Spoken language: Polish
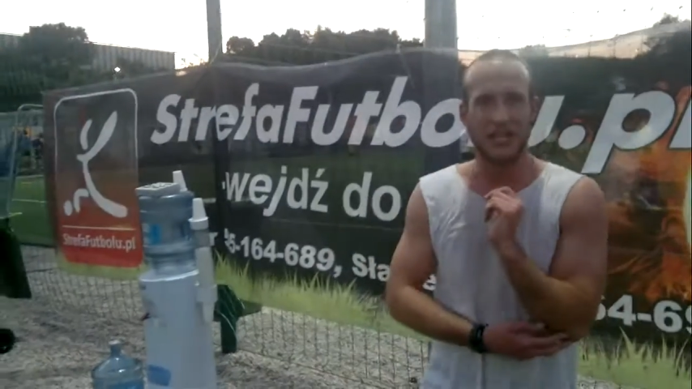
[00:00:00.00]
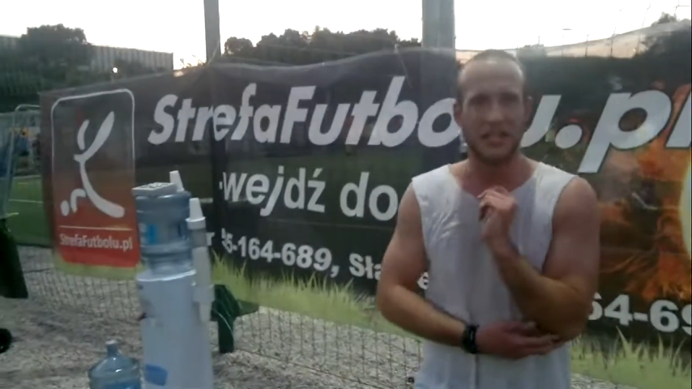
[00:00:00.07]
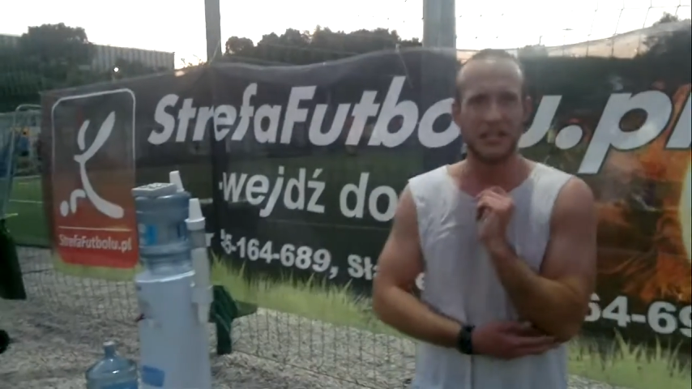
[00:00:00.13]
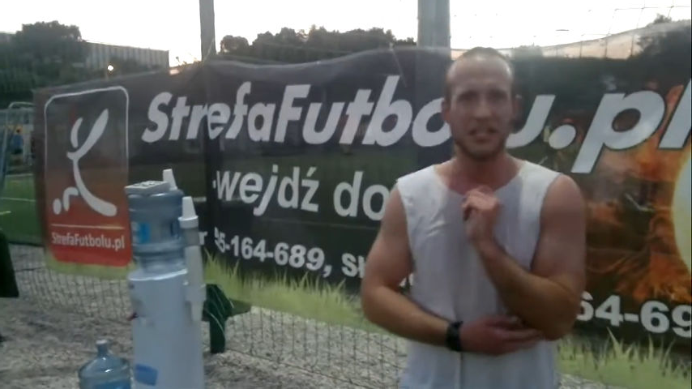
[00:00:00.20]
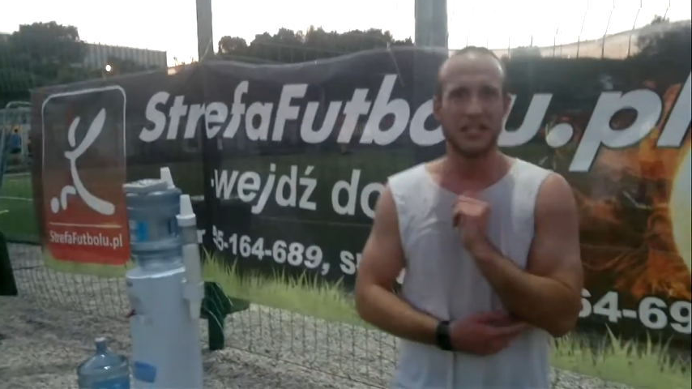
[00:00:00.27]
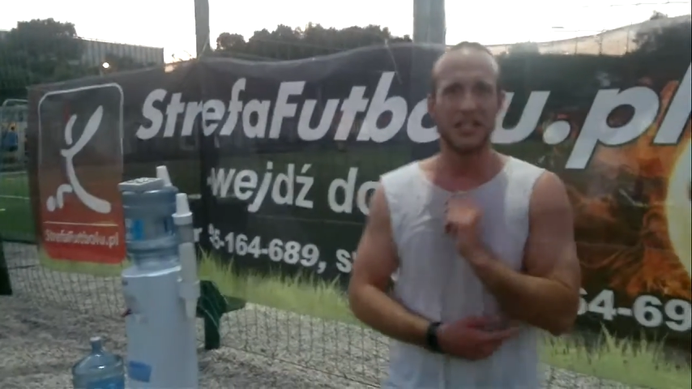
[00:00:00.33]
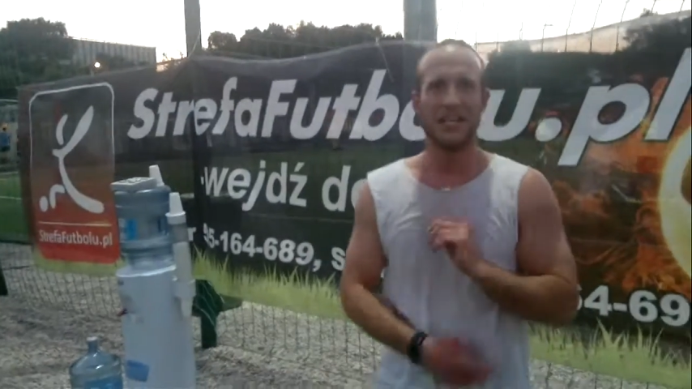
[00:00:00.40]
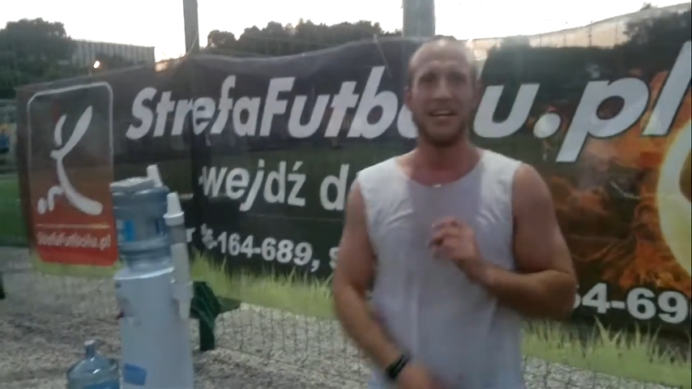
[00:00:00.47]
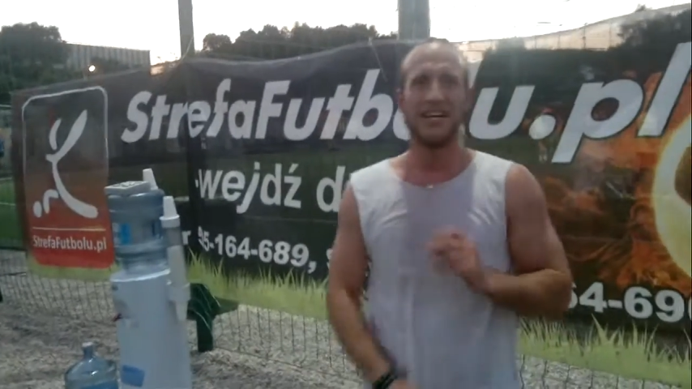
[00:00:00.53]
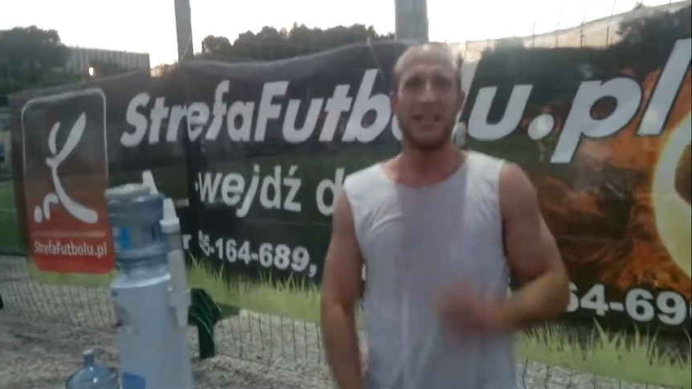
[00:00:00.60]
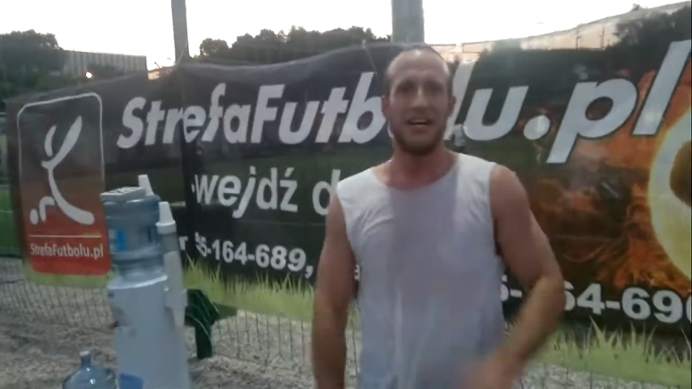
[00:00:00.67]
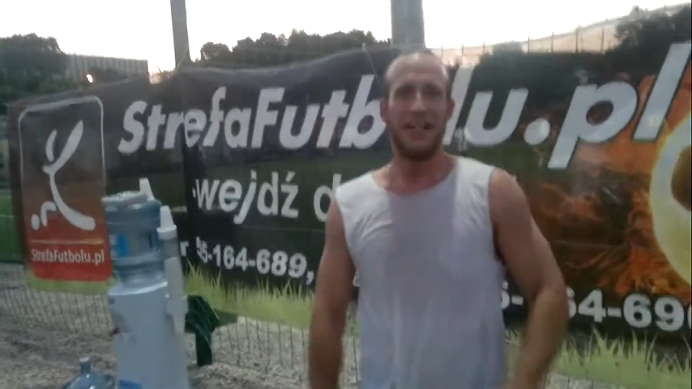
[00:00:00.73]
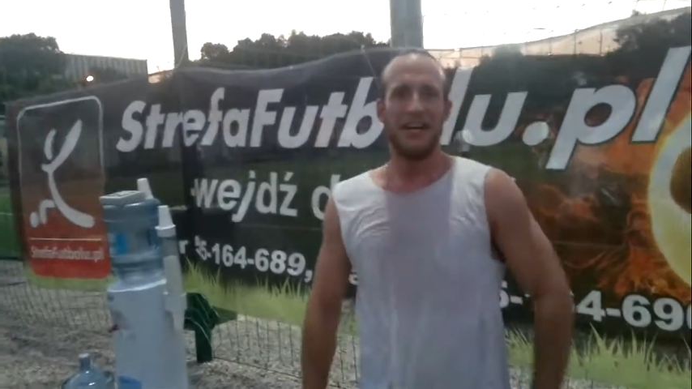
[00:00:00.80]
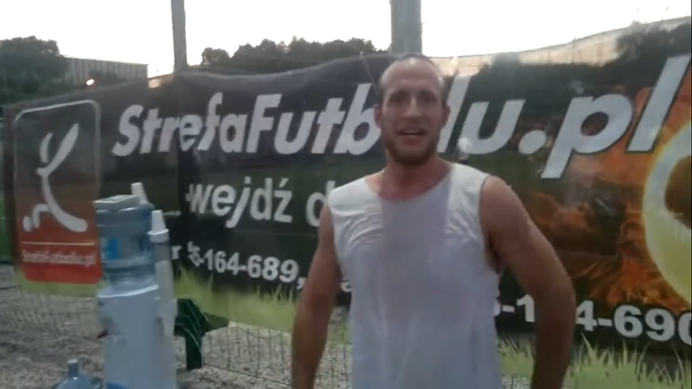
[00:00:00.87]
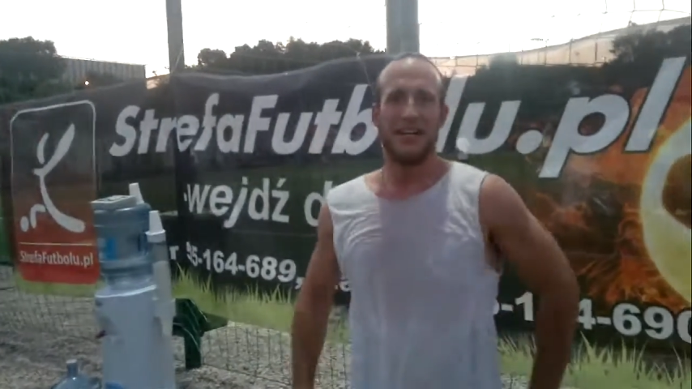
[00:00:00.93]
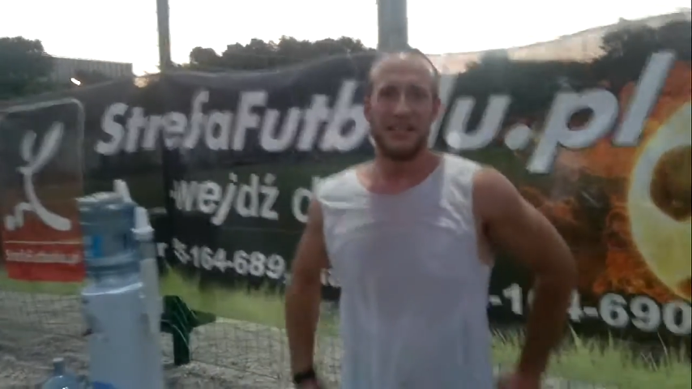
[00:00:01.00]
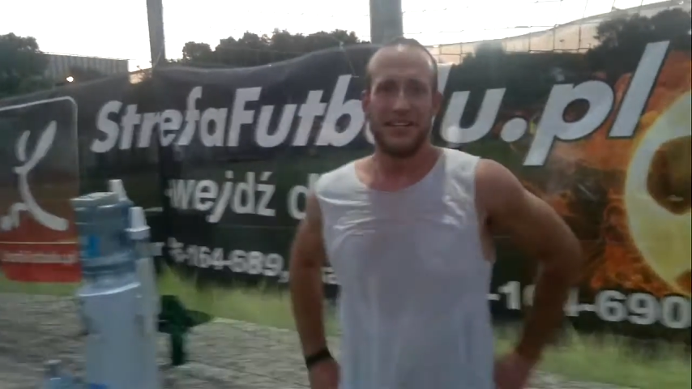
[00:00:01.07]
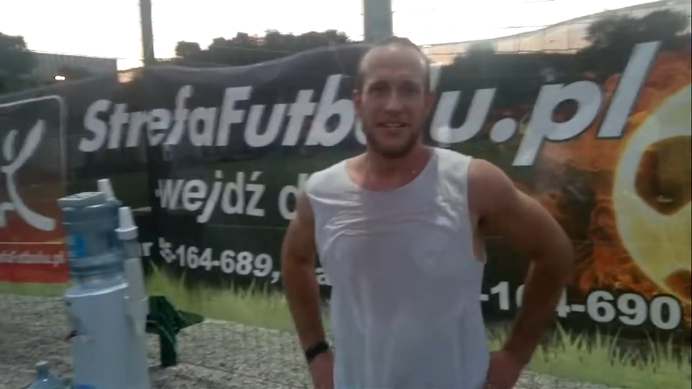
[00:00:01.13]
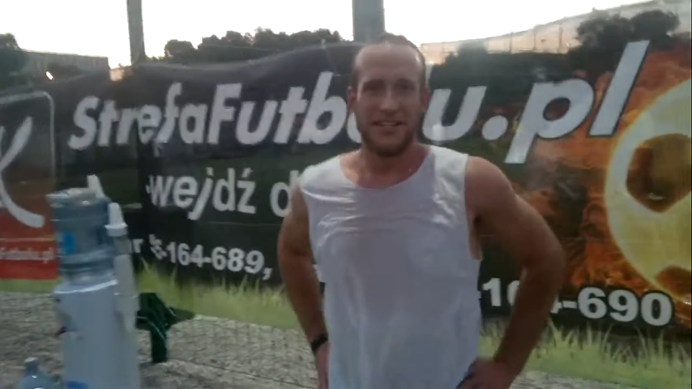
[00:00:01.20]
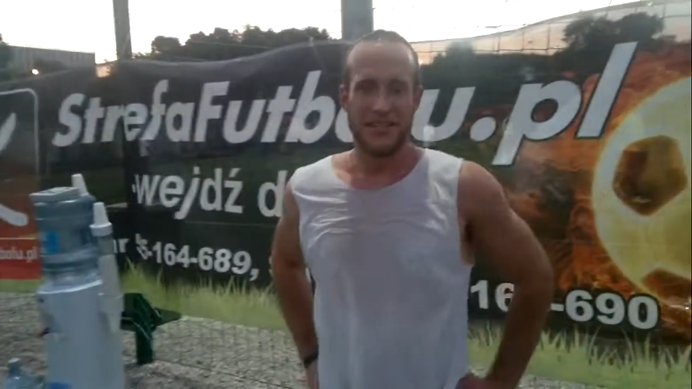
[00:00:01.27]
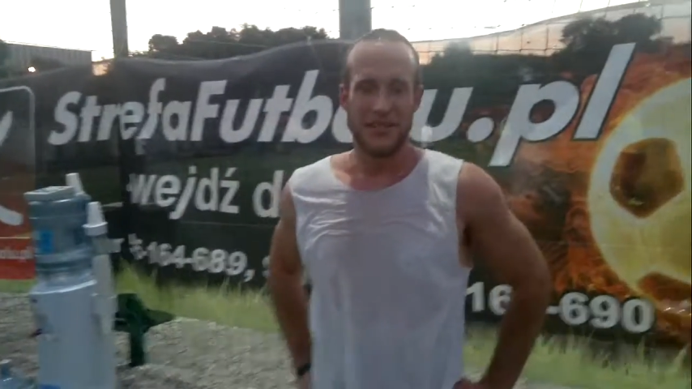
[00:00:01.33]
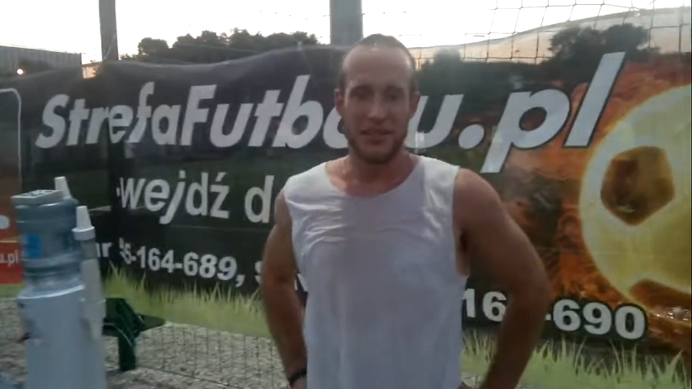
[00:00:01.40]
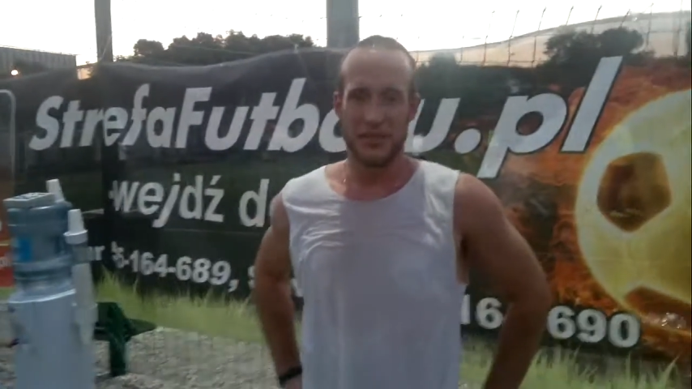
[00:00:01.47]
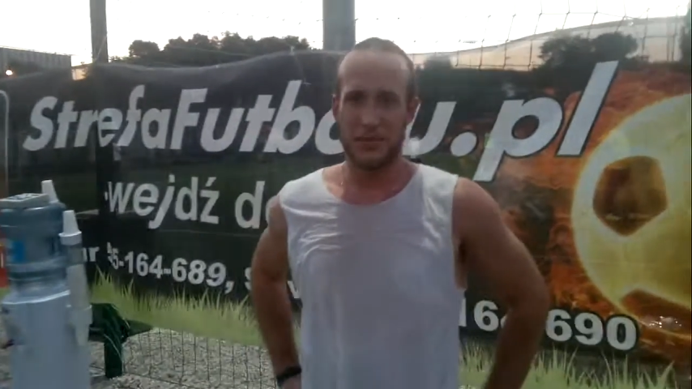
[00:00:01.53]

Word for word: E, no,